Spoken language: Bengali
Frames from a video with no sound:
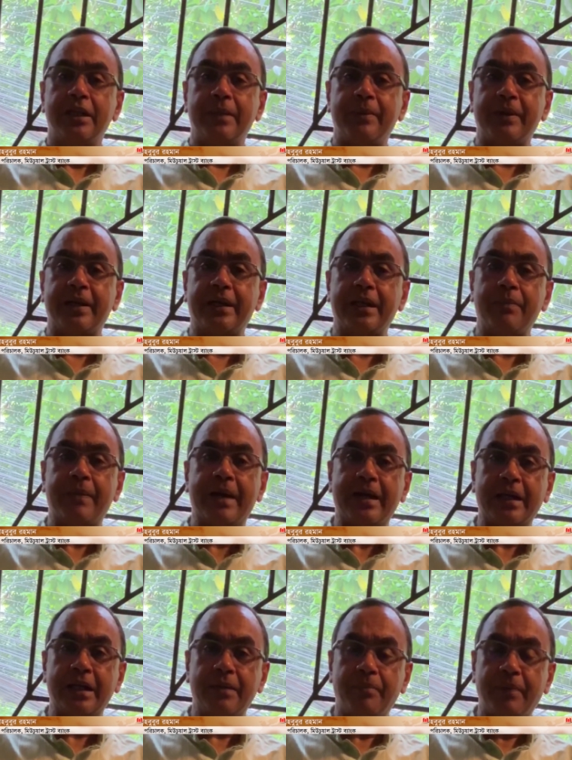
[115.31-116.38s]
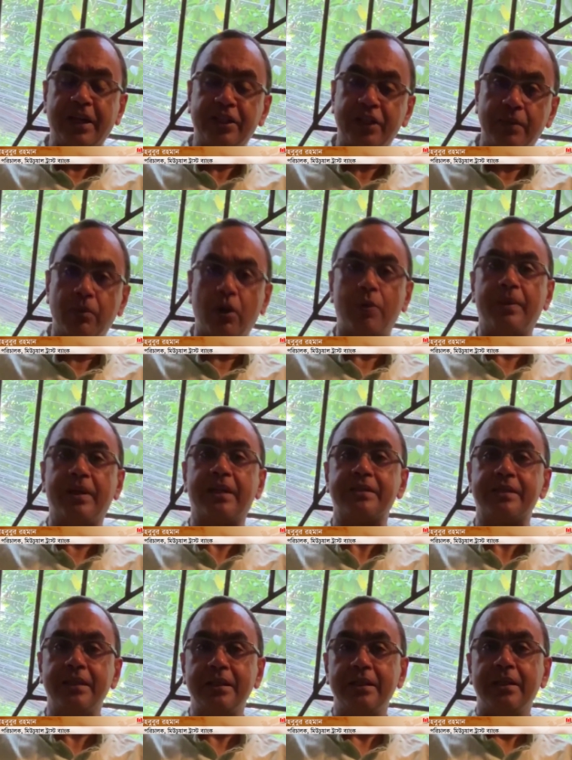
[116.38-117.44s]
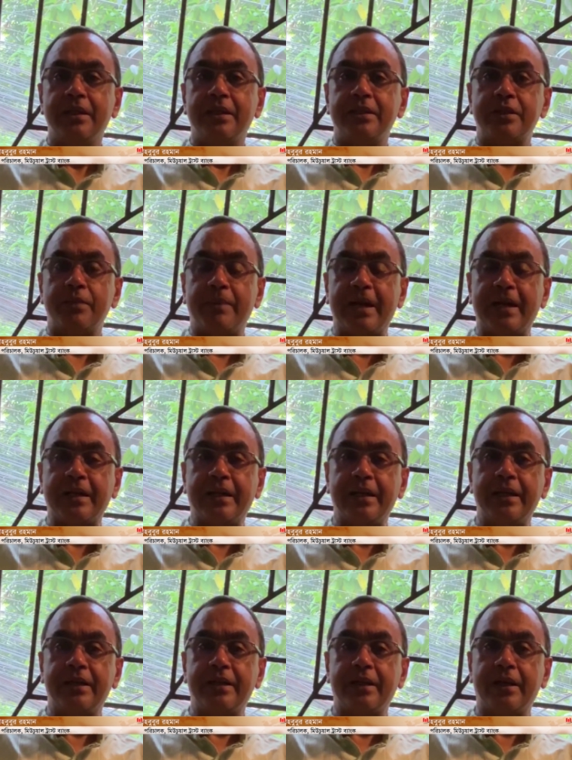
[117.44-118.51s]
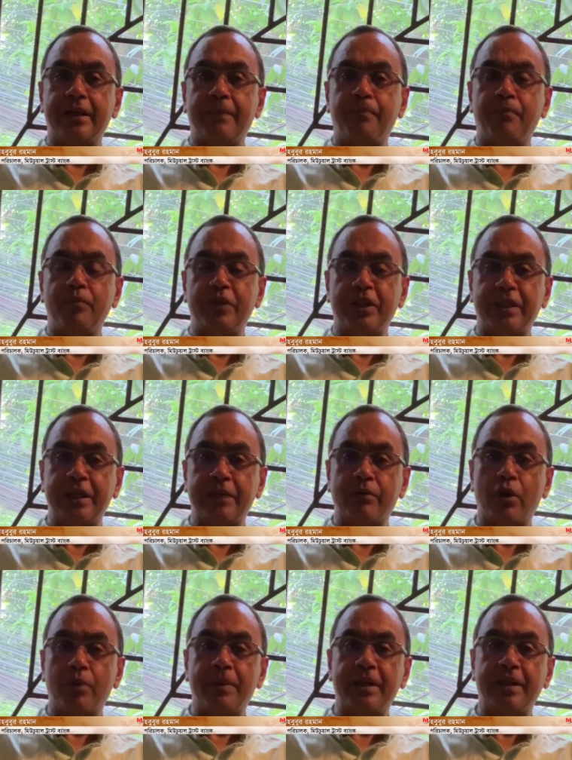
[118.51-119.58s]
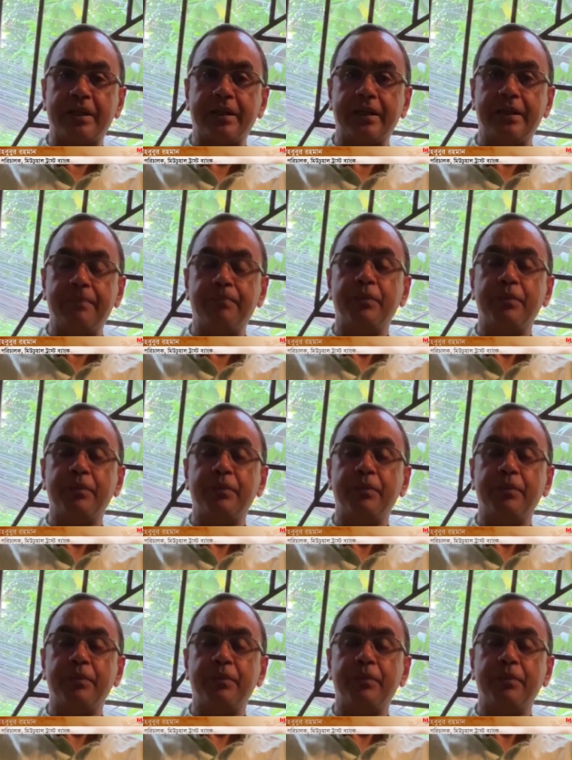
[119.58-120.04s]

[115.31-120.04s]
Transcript: এবং এখানে ব্যাংকে বেশ ইনভলভমেন্ট আছে সে ব্যাংকের যদি ইনভলভমেন্টটাকে